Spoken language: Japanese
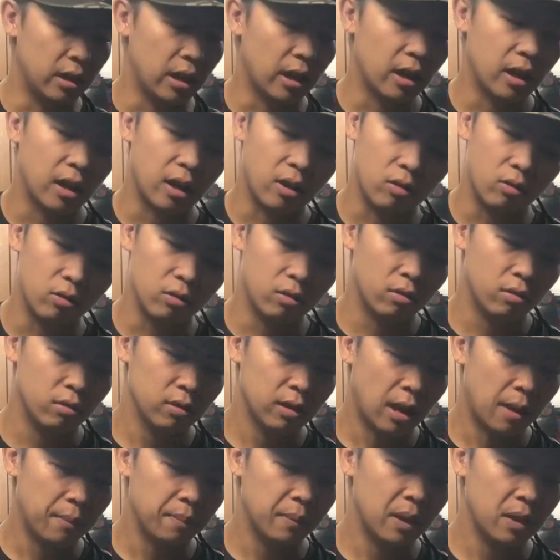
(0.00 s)
だからこ
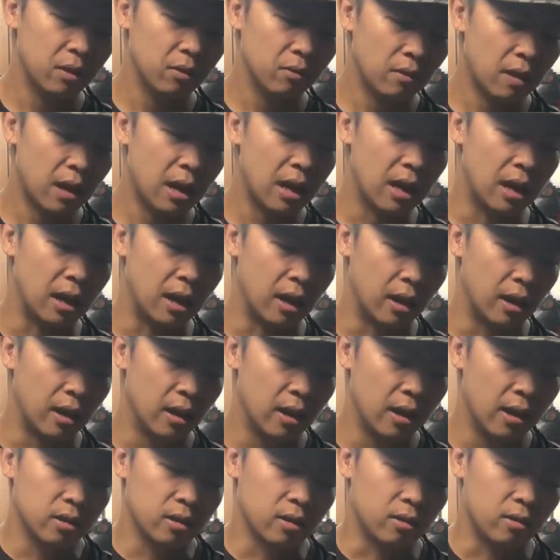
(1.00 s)
のダンベルは
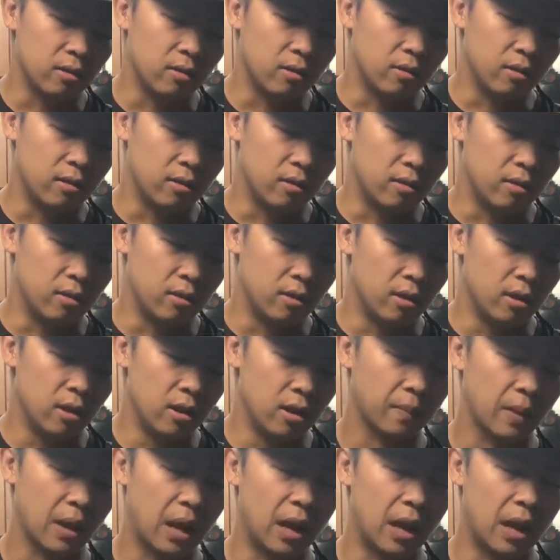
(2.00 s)
その